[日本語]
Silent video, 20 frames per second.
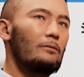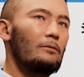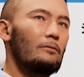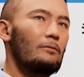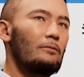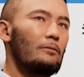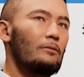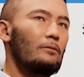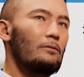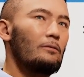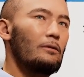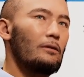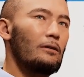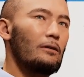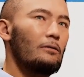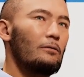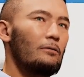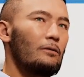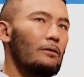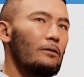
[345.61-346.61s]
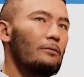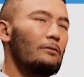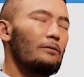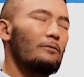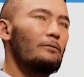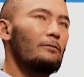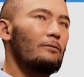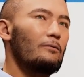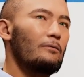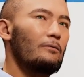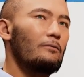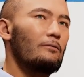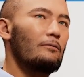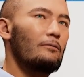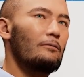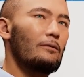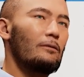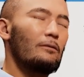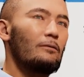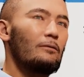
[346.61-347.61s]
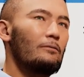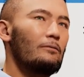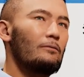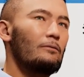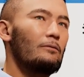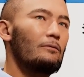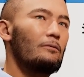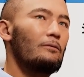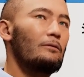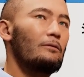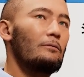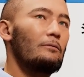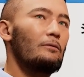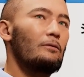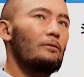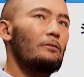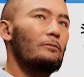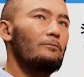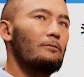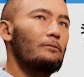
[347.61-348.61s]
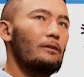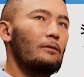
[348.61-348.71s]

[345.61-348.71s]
あとはこれご覧になっている、まあ、映像ですけども、